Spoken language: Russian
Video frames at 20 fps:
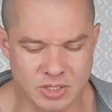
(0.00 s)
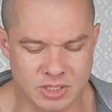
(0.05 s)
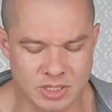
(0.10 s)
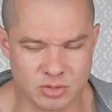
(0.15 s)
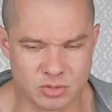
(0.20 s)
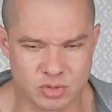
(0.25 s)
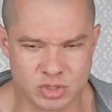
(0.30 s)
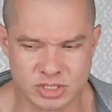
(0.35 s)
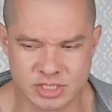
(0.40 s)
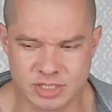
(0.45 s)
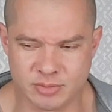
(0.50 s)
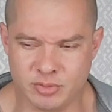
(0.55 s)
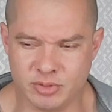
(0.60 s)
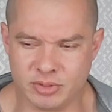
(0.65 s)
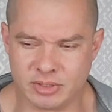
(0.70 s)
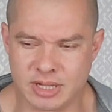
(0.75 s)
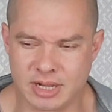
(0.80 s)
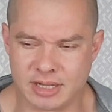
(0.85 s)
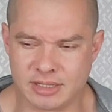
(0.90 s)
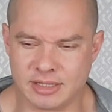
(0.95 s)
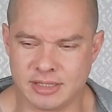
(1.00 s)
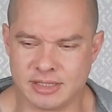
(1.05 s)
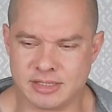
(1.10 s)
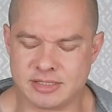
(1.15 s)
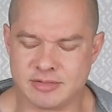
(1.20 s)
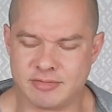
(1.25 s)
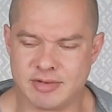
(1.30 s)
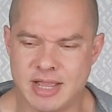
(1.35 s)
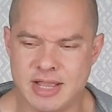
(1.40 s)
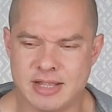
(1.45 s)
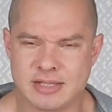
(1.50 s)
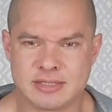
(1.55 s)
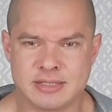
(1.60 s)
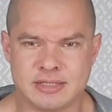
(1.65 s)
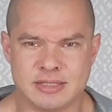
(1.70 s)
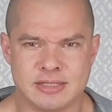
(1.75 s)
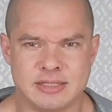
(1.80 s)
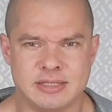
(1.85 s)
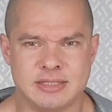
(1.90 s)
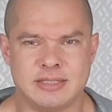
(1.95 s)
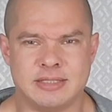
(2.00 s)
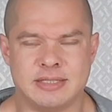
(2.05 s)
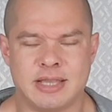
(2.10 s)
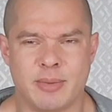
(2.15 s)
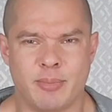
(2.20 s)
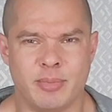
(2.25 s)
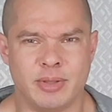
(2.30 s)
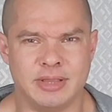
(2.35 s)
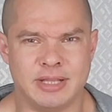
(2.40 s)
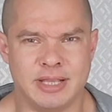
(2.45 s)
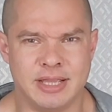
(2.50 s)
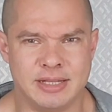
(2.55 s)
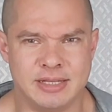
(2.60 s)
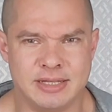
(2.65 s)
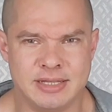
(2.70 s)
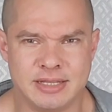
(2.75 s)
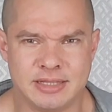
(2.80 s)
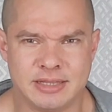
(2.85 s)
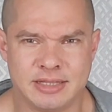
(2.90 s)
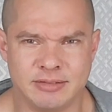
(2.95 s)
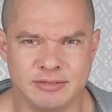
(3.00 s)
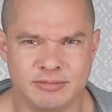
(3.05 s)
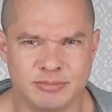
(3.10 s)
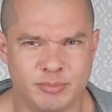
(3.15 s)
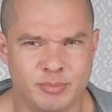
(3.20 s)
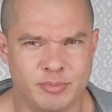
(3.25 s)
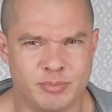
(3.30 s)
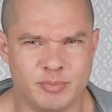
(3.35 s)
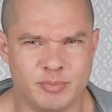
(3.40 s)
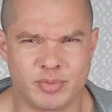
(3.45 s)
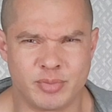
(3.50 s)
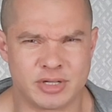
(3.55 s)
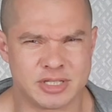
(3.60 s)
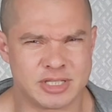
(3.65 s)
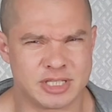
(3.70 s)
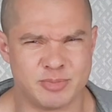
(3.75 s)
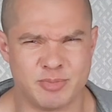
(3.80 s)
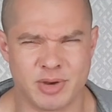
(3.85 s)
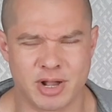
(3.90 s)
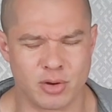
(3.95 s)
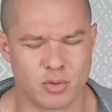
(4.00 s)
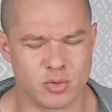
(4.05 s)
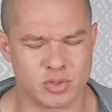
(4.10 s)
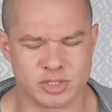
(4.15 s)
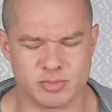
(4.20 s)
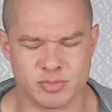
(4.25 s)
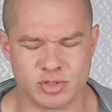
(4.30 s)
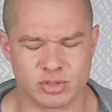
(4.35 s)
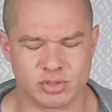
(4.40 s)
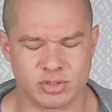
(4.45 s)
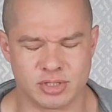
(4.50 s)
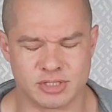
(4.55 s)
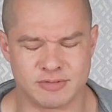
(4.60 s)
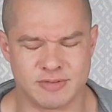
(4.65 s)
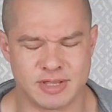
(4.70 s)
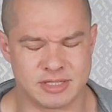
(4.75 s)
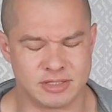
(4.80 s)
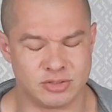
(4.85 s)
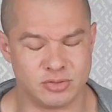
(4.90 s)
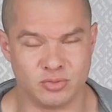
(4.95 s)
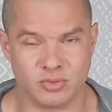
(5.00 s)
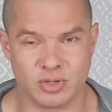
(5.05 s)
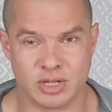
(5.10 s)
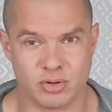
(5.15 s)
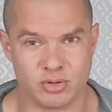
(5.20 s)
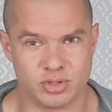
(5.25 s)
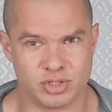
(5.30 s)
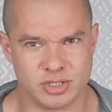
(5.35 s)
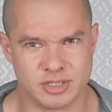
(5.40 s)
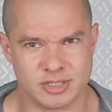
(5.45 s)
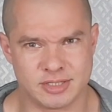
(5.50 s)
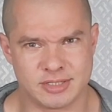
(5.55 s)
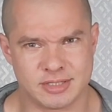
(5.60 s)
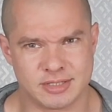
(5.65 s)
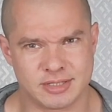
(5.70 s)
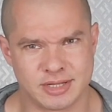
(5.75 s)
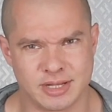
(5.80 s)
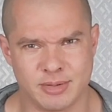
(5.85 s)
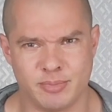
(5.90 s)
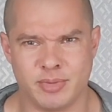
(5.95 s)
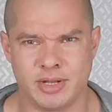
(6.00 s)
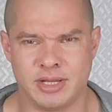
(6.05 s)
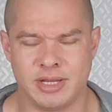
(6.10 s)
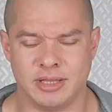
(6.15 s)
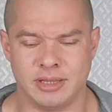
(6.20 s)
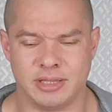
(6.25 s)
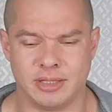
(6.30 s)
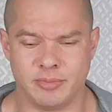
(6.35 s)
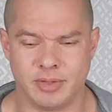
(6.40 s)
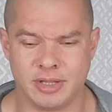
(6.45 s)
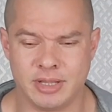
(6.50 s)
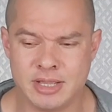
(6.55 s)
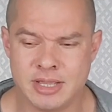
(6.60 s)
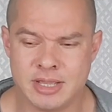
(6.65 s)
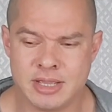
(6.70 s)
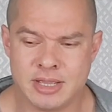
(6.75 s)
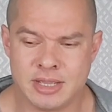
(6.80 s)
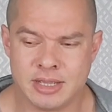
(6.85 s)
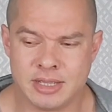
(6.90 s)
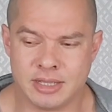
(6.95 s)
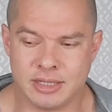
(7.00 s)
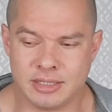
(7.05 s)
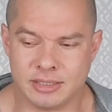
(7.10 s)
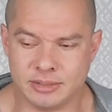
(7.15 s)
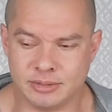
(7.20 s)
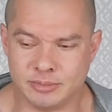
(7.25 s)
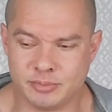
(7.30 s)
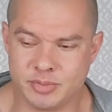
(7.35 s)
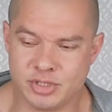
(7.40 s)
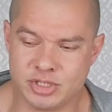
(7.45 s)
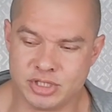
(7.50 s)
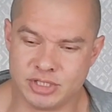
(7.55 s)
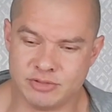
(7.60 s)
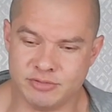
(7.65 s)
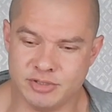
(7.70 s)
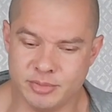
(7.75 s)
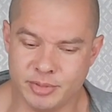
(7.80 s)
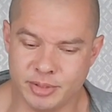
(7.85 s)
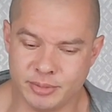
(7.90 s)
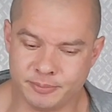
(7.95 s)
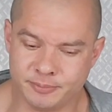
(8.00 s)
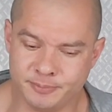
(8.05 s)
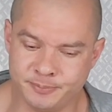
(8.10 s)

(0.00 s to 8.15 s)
я уже забыл, как она называется, это западная диета, с макросами что-то связано, ну, короче, с компонентами э, пищевыми.